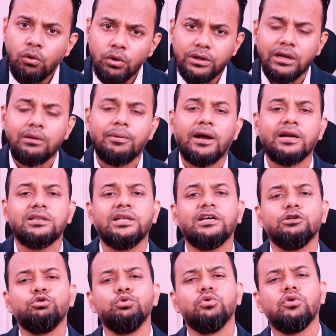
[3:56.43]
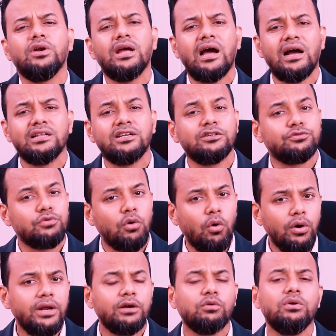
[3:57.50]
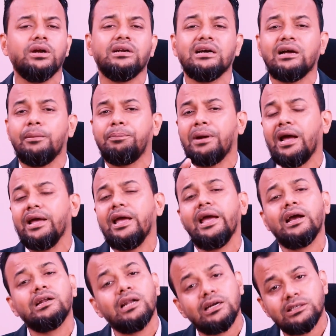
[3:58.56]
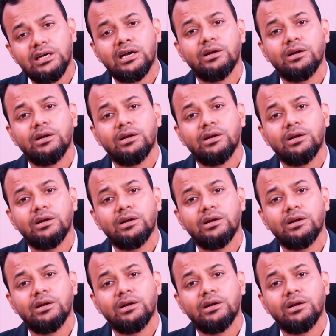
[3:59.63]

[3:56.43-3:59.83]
হোটেল ভাড়া থেকে শুরু করে আদার্স অনেকগুলো টাকা প্রায় এক লাখ